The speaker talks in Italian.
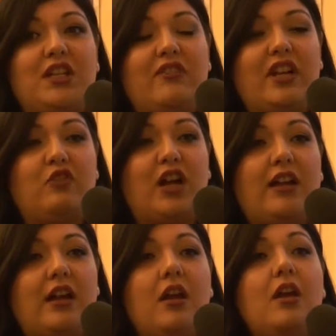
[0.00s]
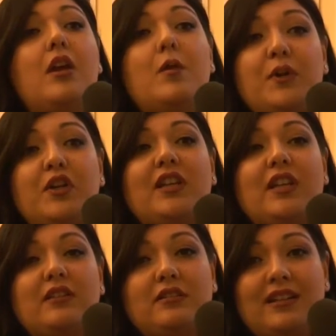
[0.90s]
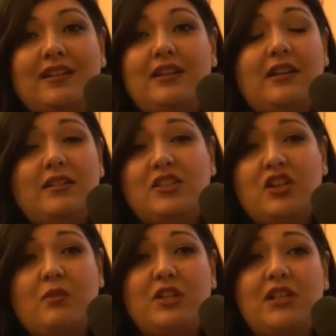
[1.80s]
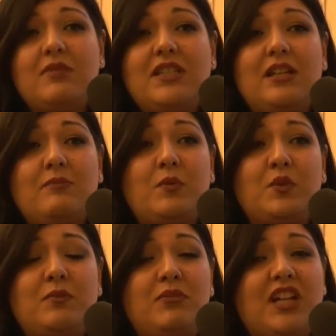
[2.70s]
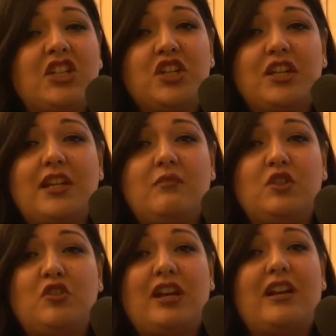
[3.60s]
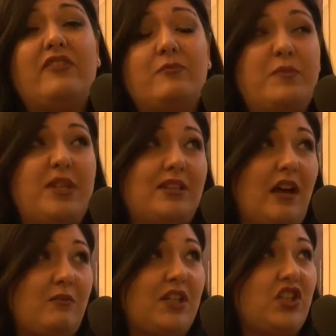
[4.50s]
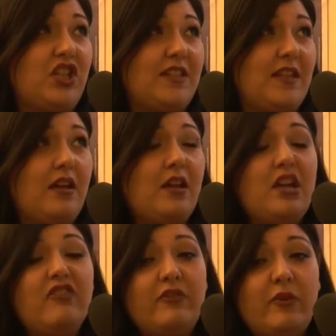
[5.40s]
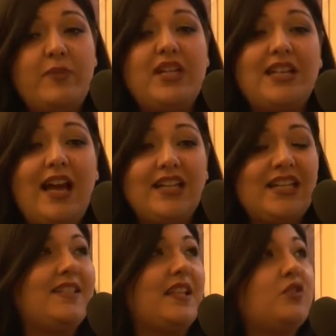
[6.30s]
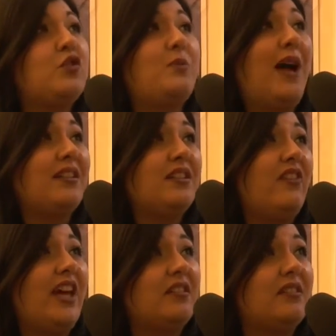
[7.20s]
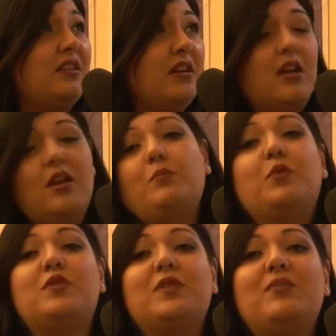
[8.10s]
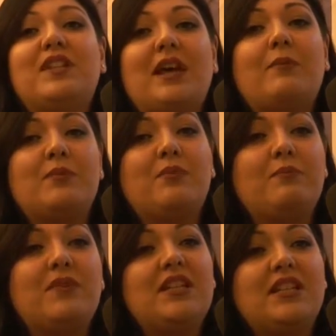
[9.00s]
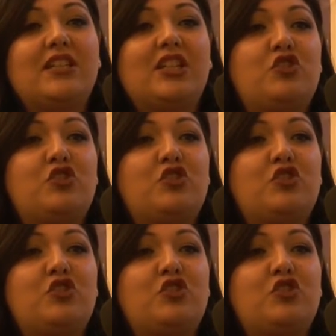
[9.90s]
che deve lavorare, però nei, nel, diciamo, nei limiti delle mie possibilità cercherei di migliorare la vivibilità a Marcianise, vivibilità nel senso di parchi verdi, possibilità per i bambini di andare a